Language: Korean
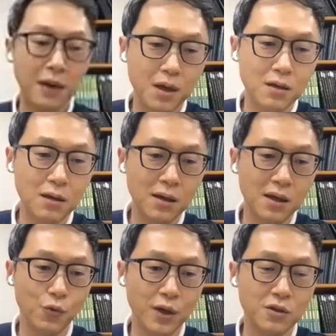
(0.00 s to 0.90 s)
판매를
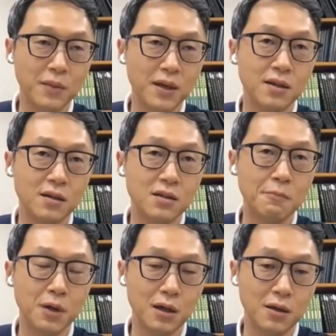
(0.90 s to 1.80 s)
하기 위해서 메세를
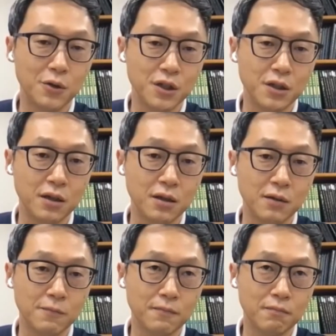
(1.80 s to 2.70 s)
참가할 것이냐,
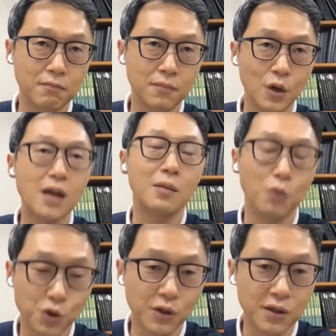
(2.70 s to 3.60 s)
하나의
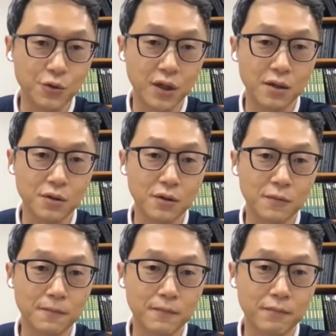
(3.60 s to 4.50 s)
목적이 될 수 있겠죠.
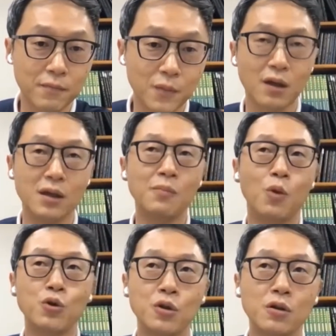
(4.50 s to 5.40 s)
근데 이
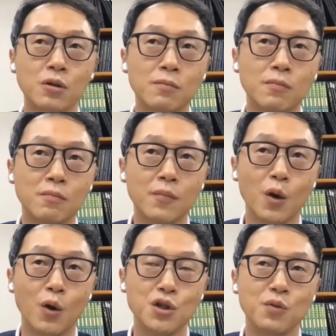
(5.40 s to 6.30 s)
목적은
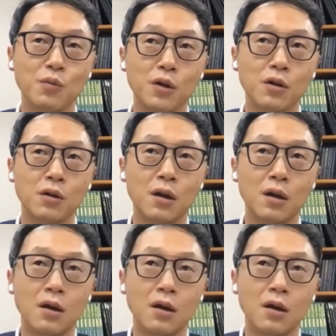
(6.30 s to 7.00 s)
어찌 보면은